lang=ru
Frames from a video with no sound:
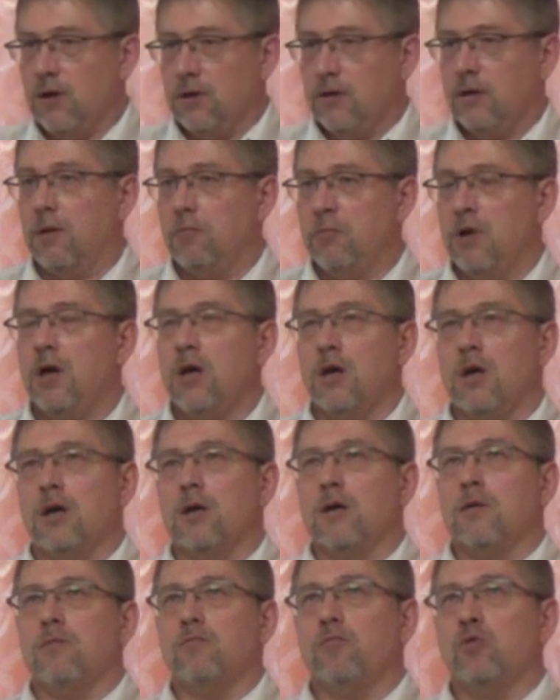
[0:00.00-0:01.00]
Там,
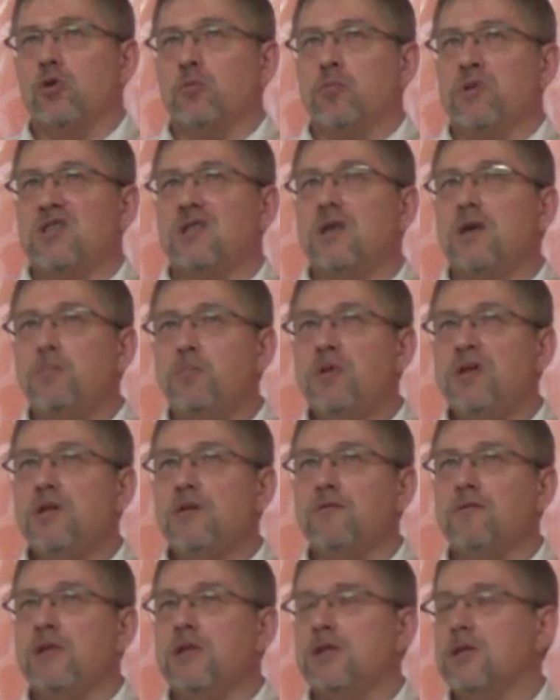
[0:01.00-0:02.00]
может быть,
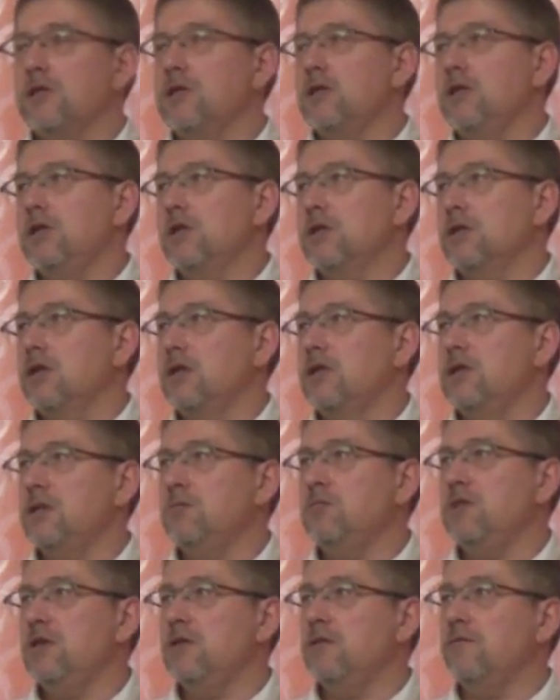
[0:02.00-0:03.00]
скопированный с родительской
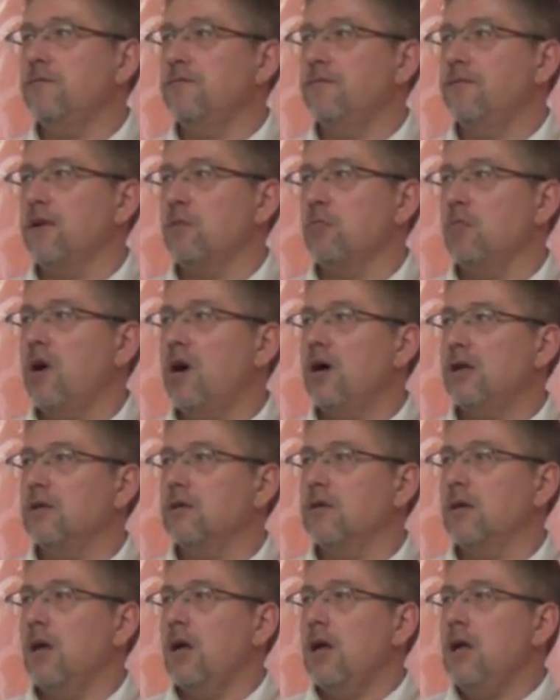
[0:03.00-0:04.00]
семьи формат,